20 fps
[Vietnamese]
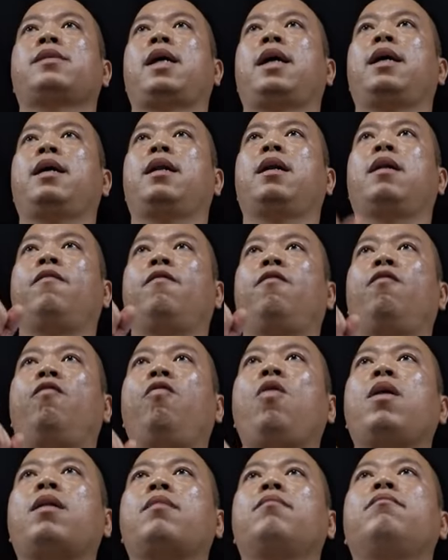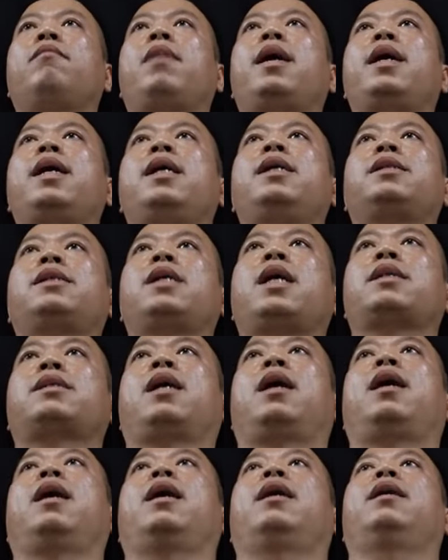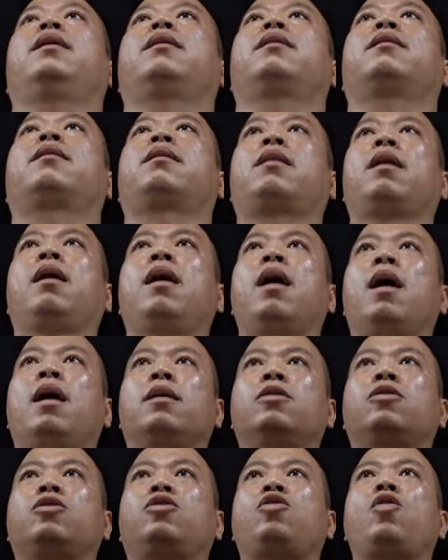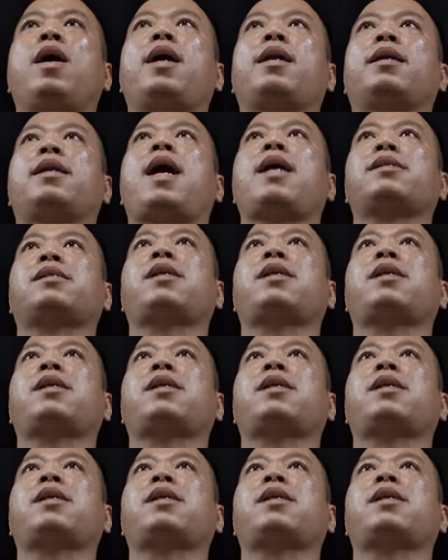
dạy là vuốt mây che trời tưởng chuyện đã